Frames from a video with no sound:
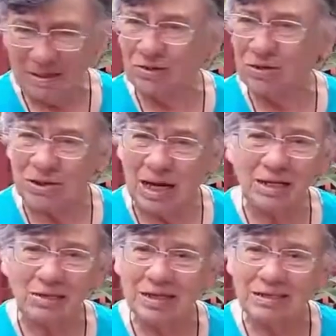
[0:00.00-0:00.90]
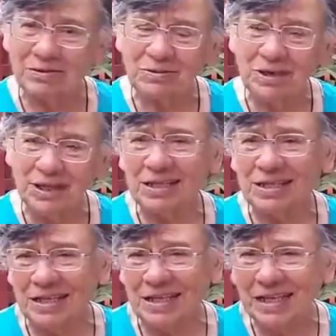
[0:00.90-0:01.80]
con algo que
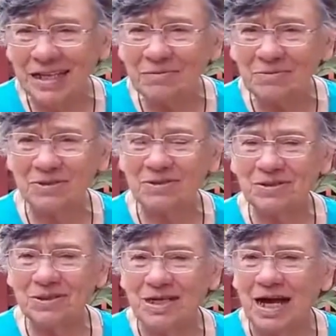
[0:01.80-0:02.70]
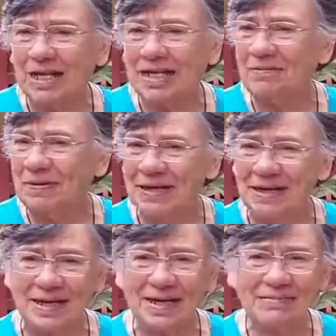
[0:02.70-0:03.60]
entendiéramos, al que
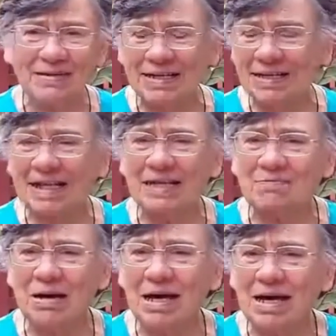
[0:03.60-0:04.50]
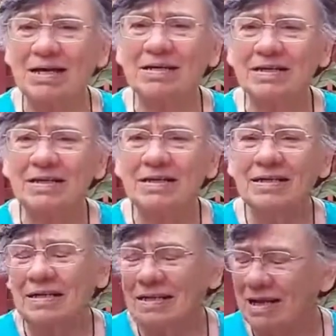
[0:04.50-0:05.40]
pescaba, al que era de mar,
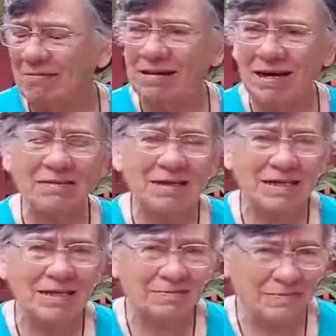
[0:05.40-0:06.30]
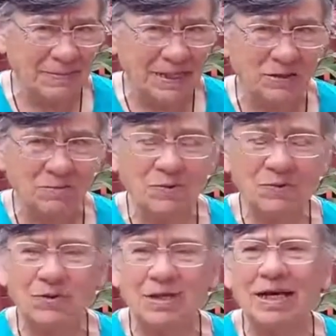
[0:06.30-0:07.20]
les hablaba de,
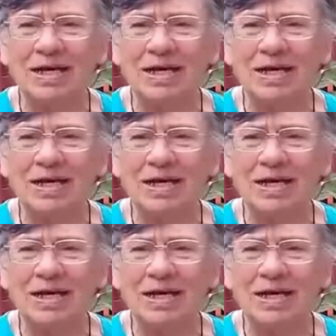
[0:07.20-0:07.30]
cómo tirar